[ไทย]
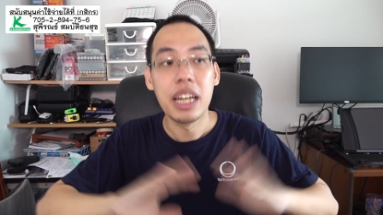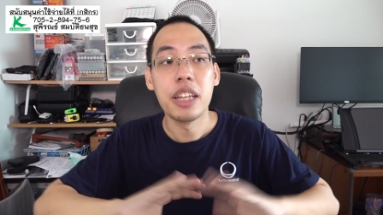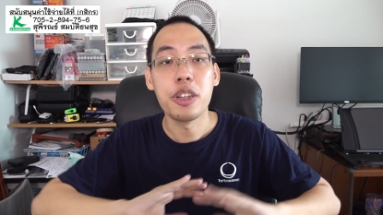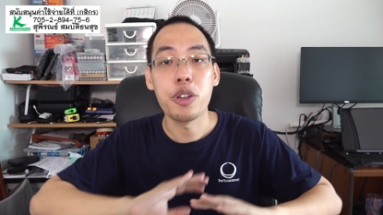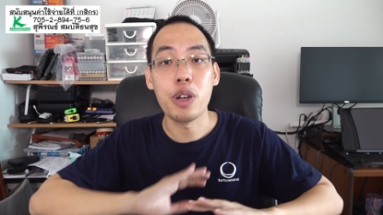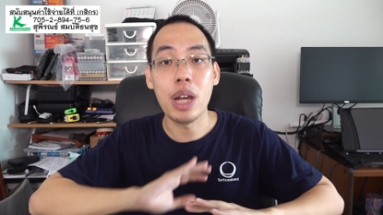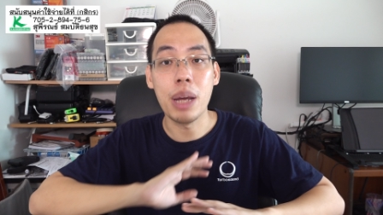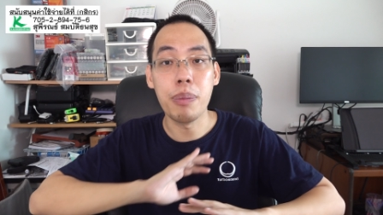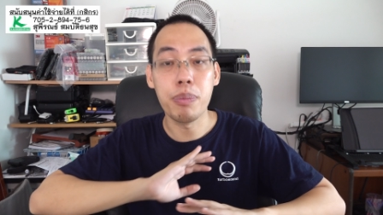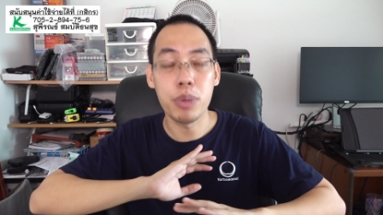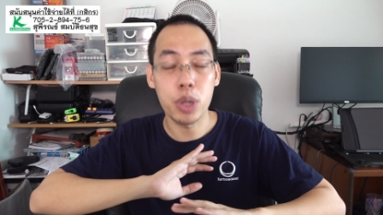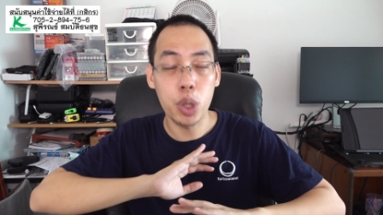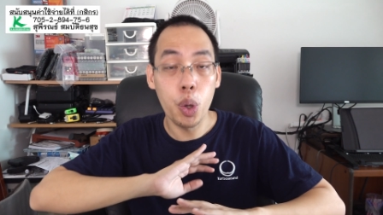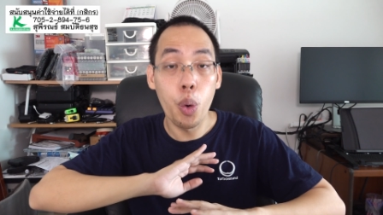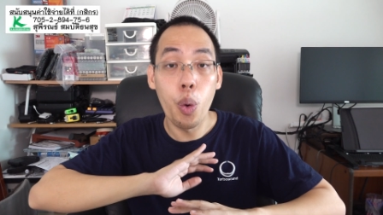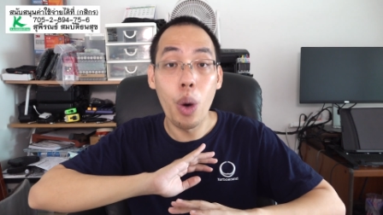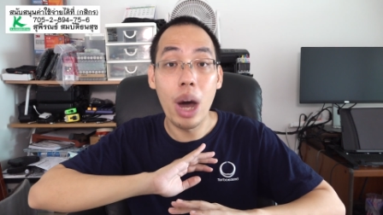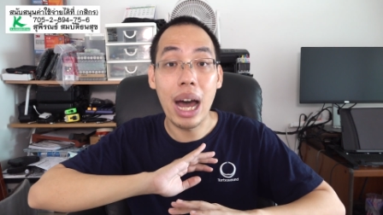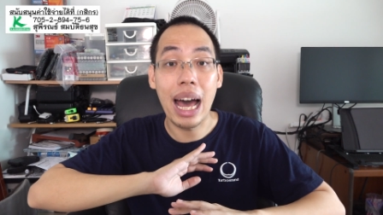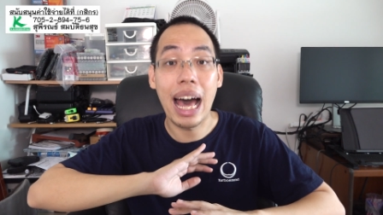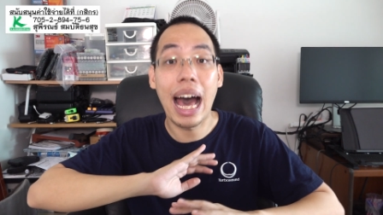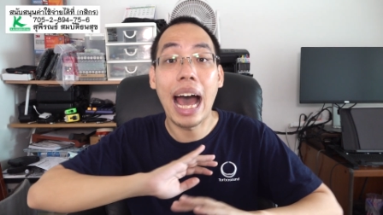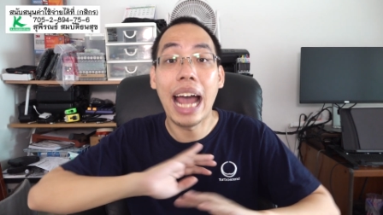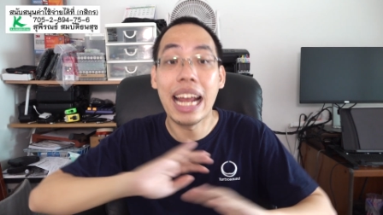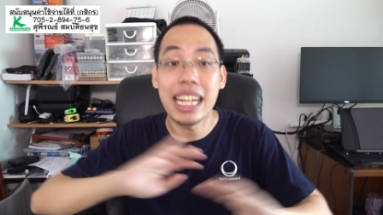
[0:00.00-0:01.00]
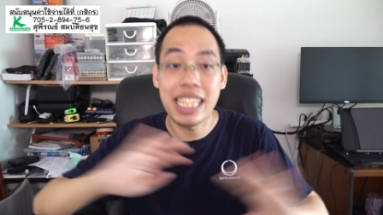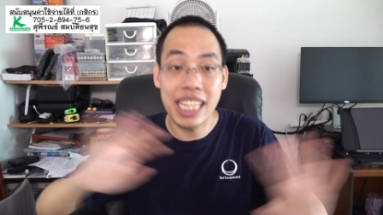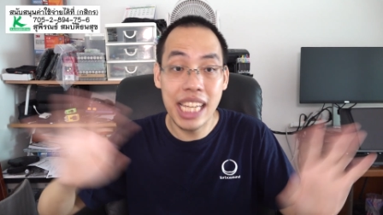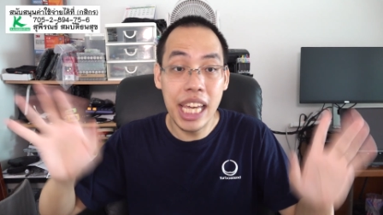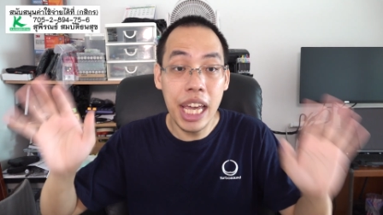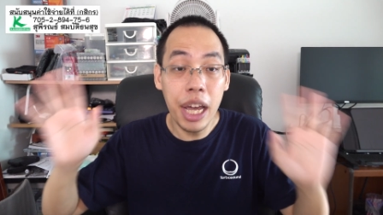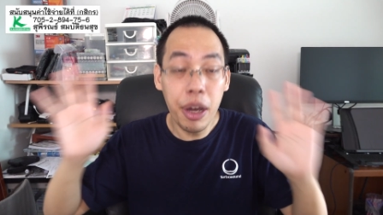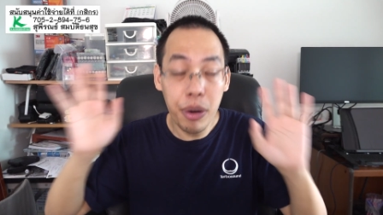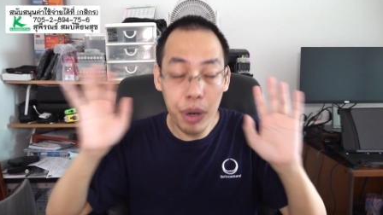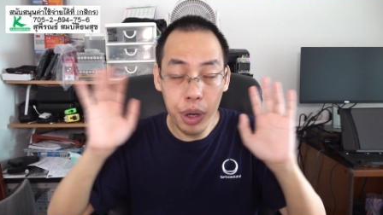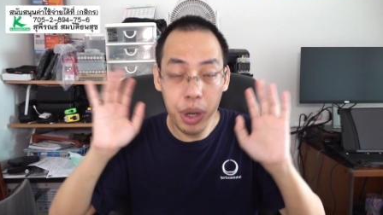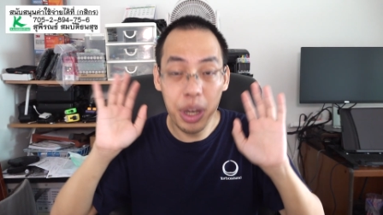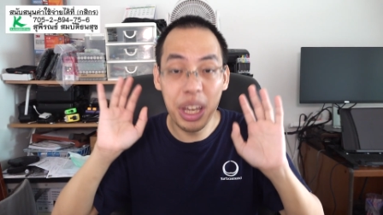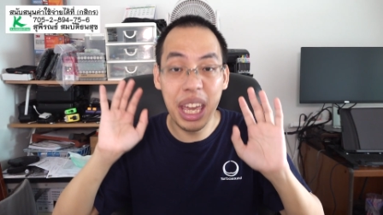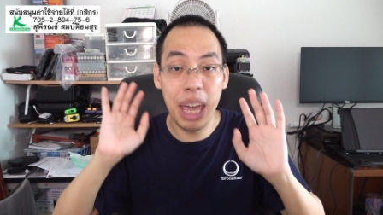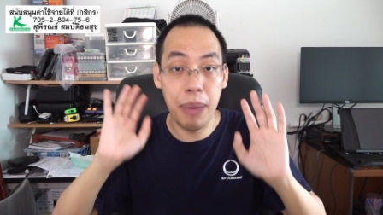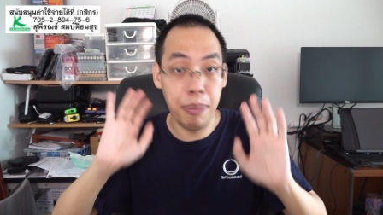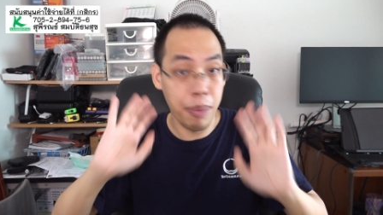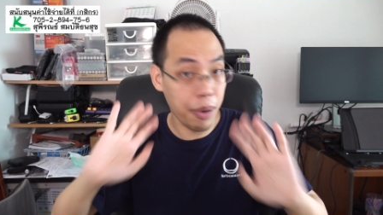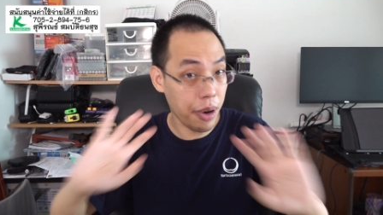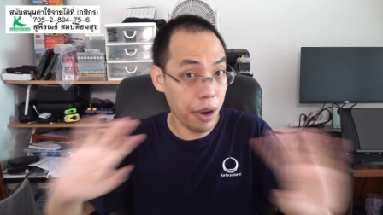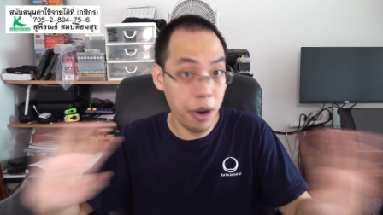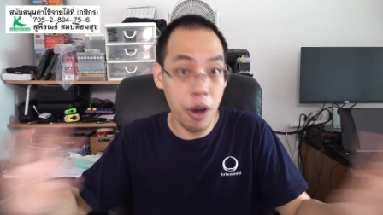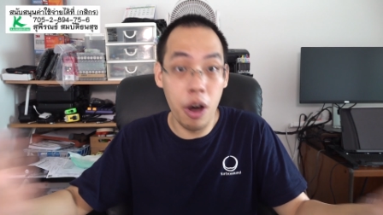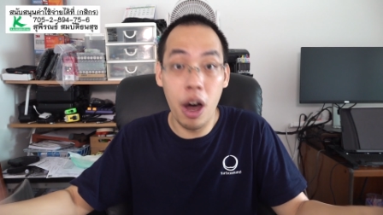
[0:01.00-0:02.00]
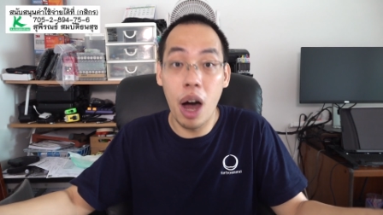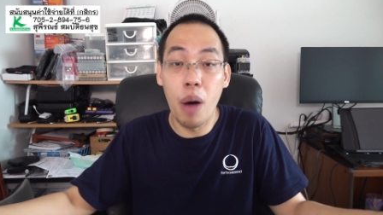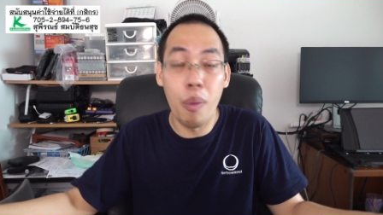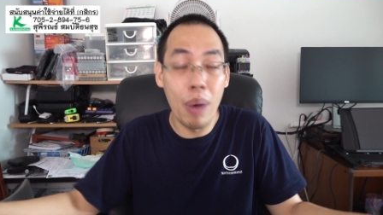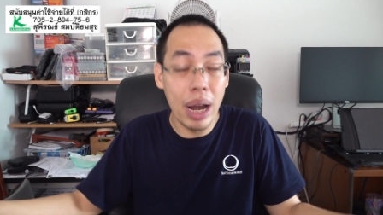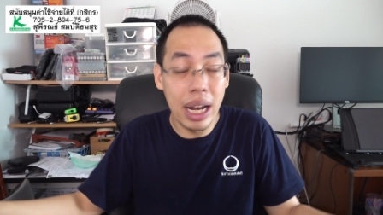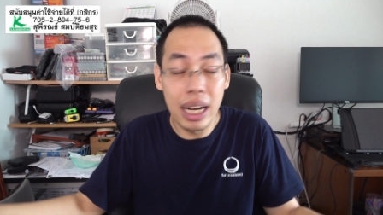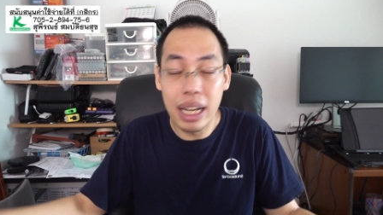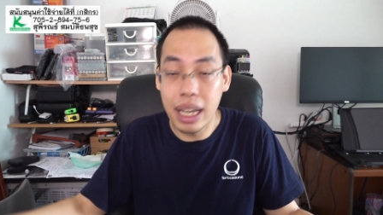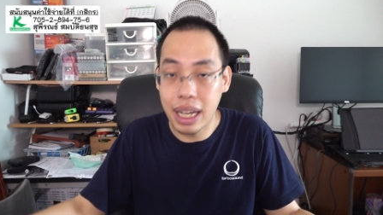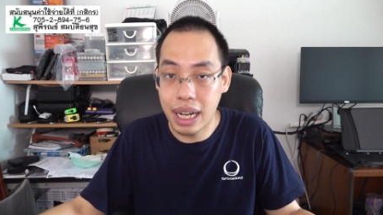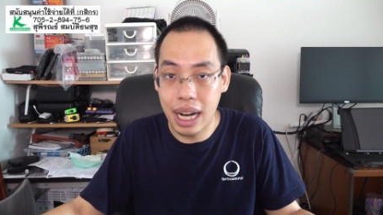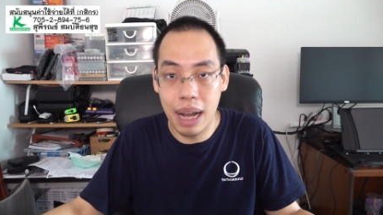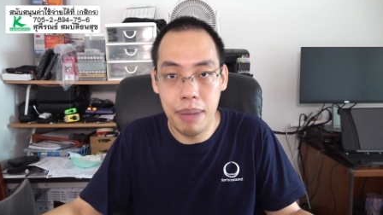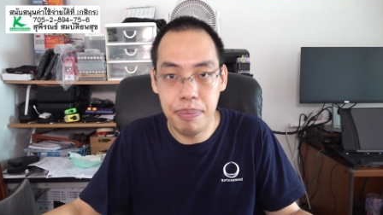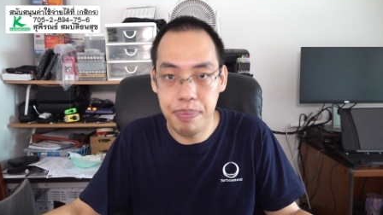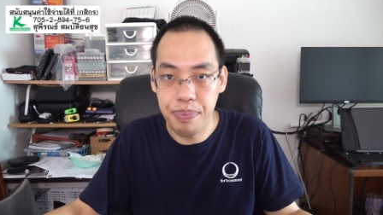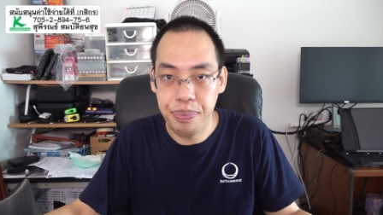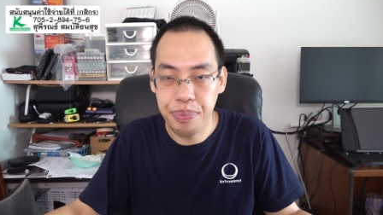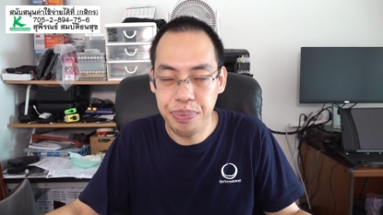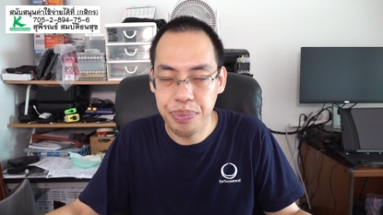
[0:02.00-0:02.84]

เตรียมตัวขายทิ้งหรือเก็บรอเอาไว้เลยครับ